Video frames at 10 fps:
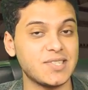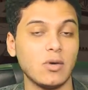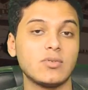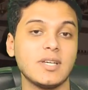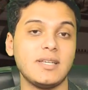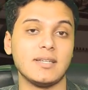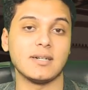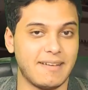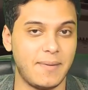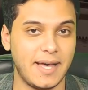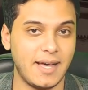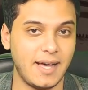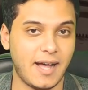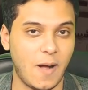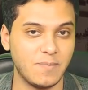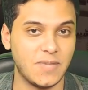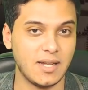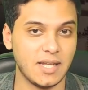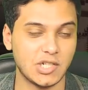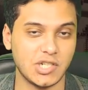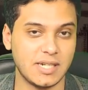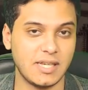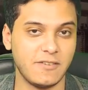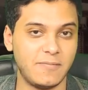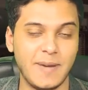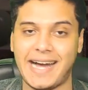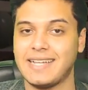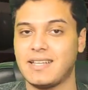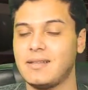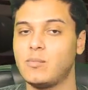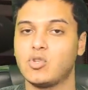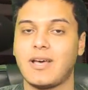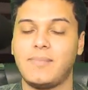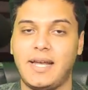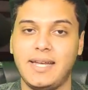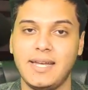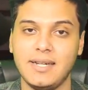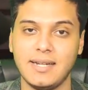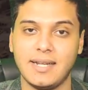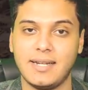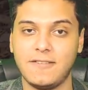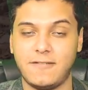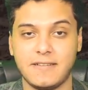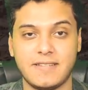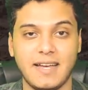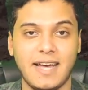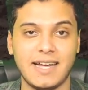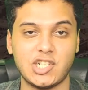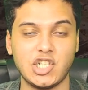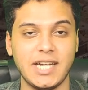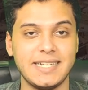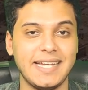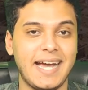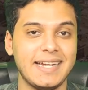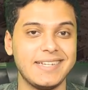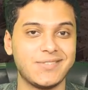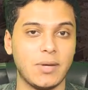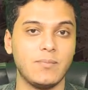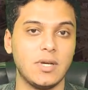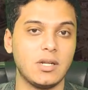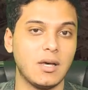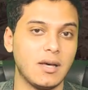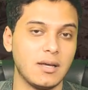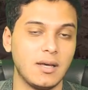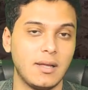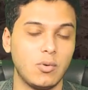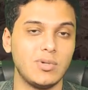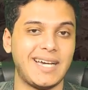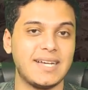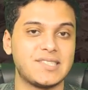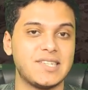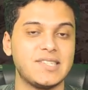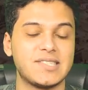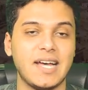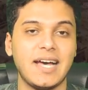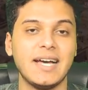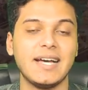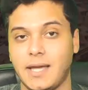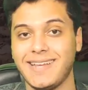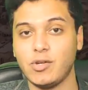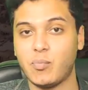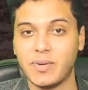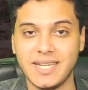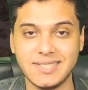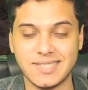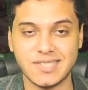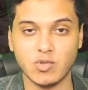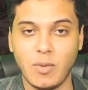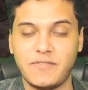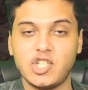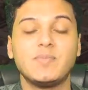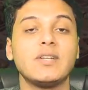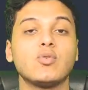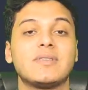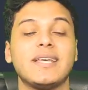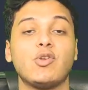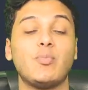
صوتيه تباهى عبد الله الشريف بعدد المتابعين للفتاه عشان يعني يطمنها ويحسسها انه برنس ومفيش منه اتنين